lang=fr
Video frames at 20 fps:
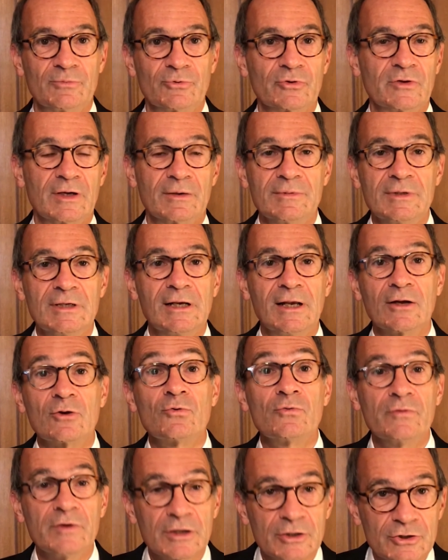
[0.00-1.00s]
pour terminer la
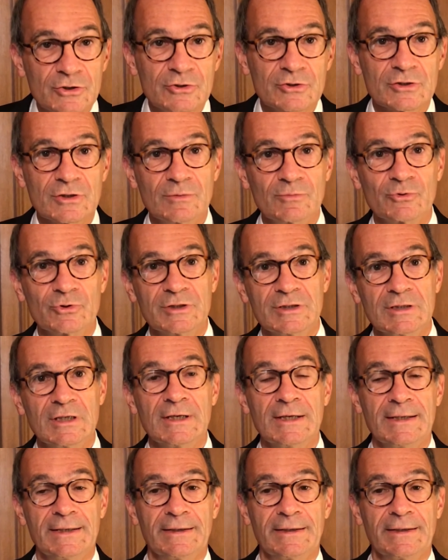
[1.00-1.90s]
convergence, comme on dit,